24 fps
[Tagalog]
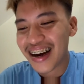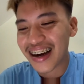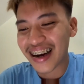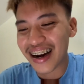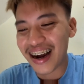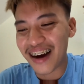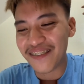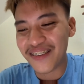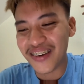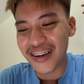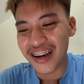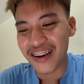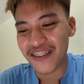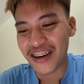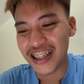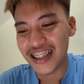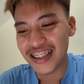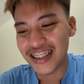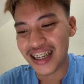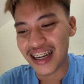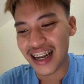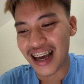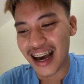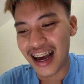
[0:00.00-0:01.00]
Grabe naman
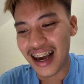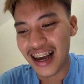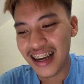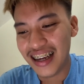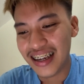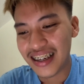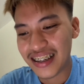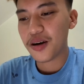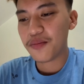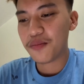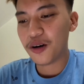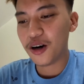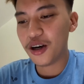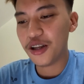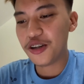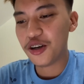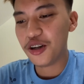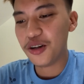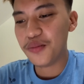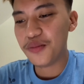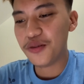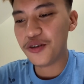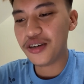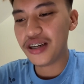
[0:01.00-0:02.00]
sila.
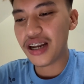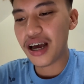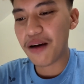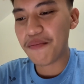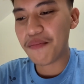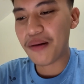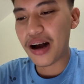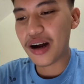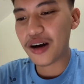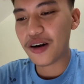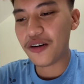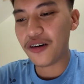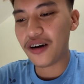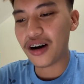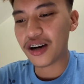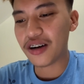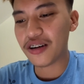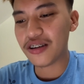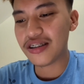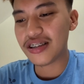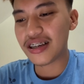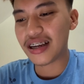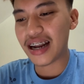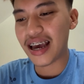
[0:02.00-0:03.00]
Module muna bago
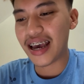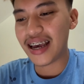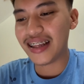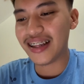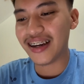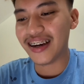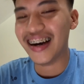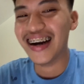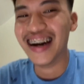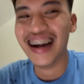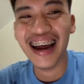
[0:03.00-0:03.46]
harot sa rider.